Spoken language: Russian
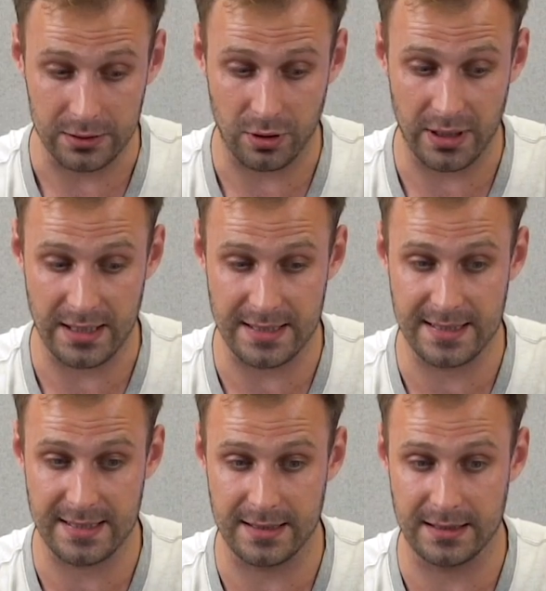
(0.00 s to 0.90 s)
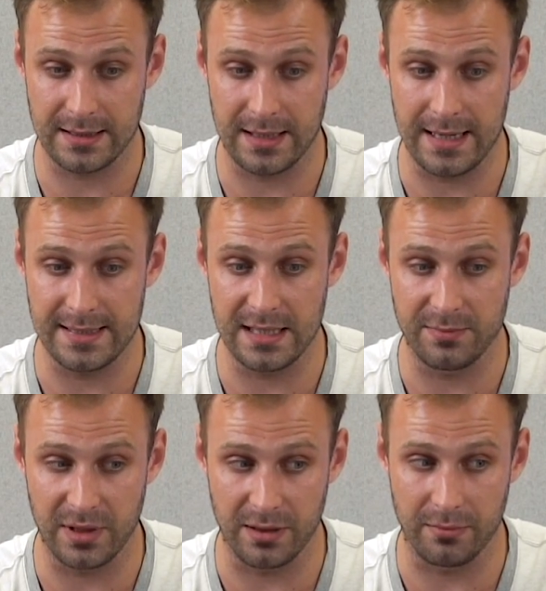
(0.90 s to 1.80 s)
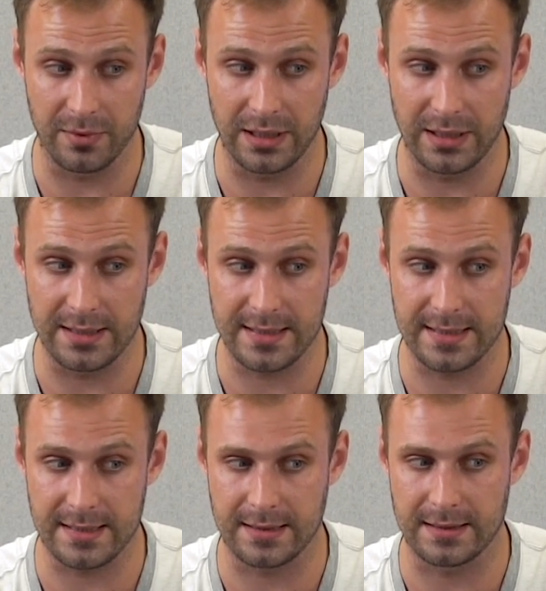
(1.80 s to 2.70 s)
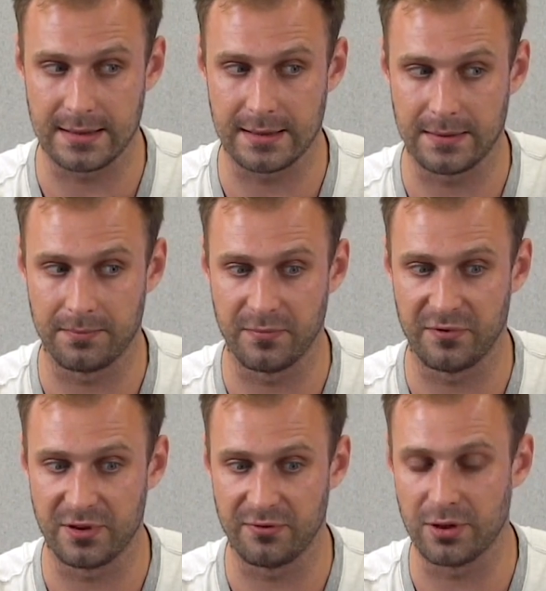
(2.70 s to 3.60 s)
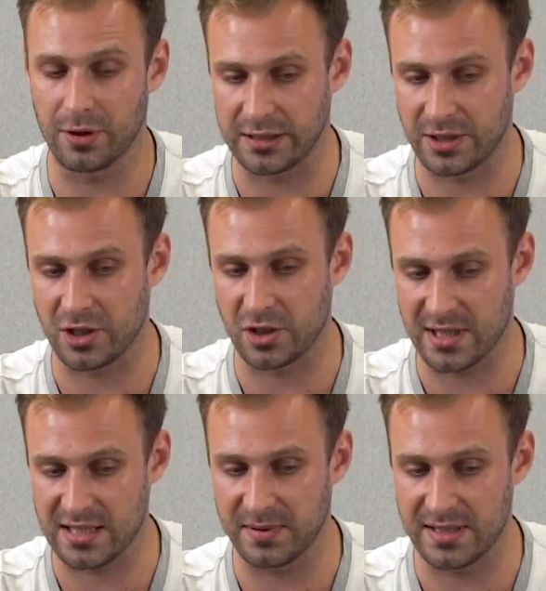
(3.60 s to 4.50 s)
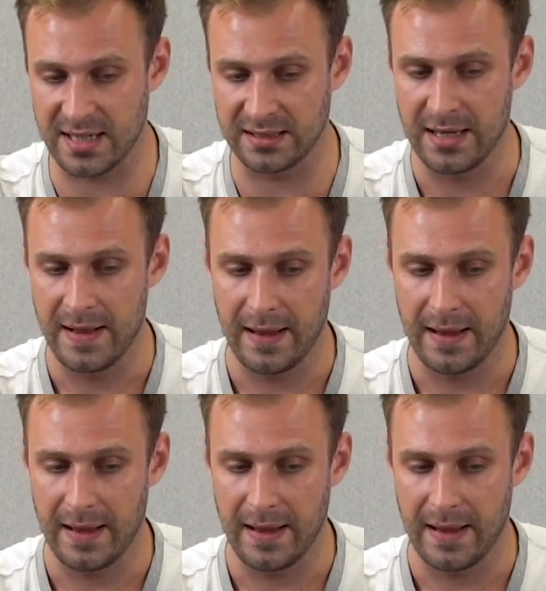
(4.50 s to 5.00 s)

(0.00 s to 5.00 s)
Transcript: которая с i7 э, и с э, видеокарточкой 1650,